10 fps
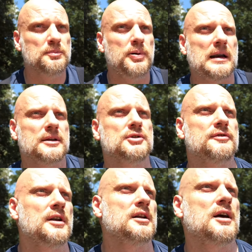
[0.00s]
bardzo
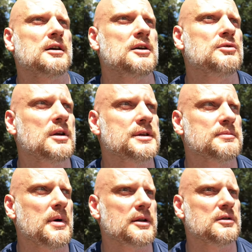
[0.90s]
wiele takich, które
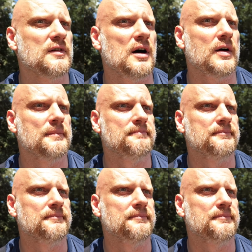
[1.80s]
zmarnowałem.